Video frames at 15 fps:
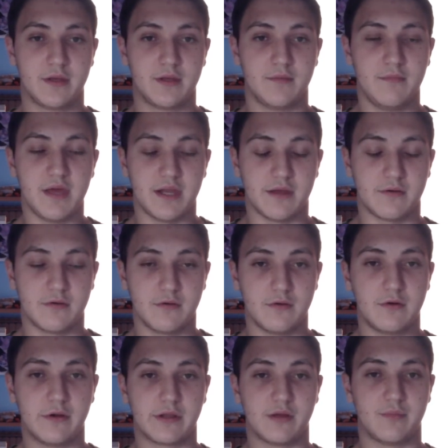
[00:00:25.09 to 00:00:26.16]
Bene,
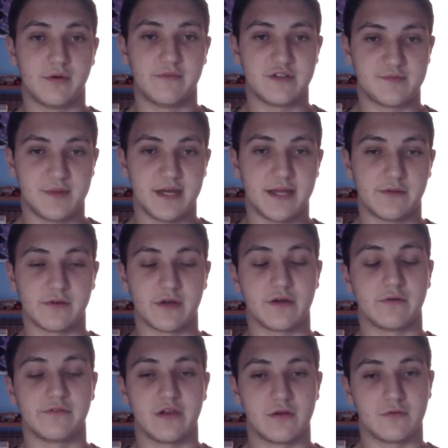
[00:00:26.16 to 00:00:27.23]
ora dopo aver spiegato che
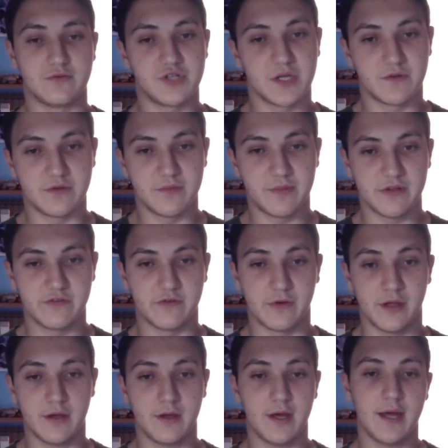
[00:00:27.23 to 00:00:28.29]
cos'è il concetto di
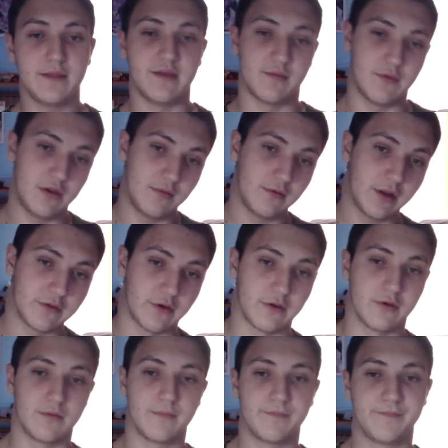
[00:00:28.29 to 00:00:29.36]
pressione, andiamo in laboratorio.